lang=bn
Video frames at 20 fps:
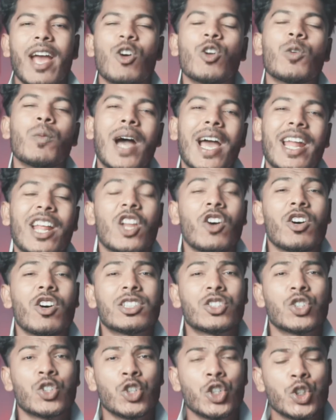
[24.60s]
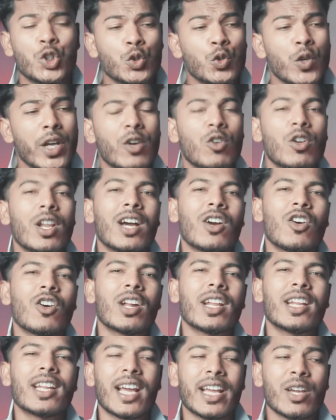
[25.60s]
এখন ভাইরাল হওয়ার জন্যই শুধু এগুলা
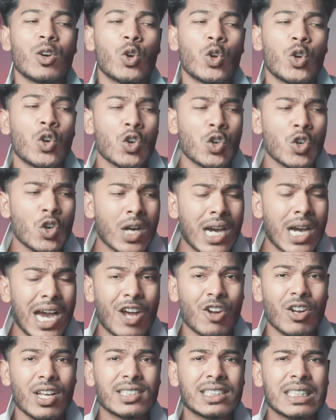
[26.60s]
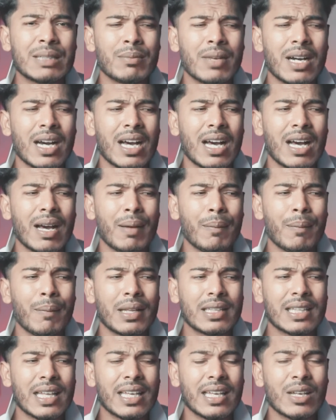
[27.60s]
করে নাকি অন্য কোনো কারণ আছে বা
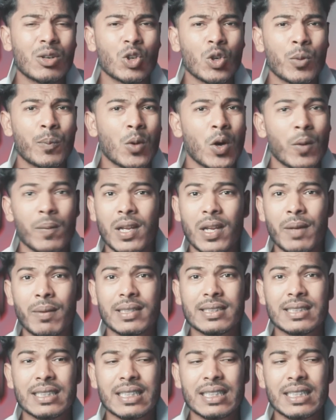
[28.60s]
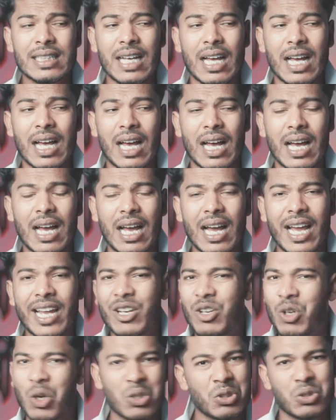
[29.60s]
মাথায় কোনো প্রবলেম আছে কিনা আই
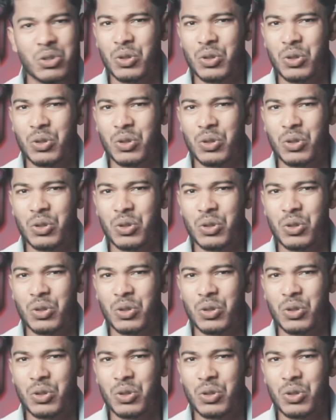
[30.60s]
ডোন্ট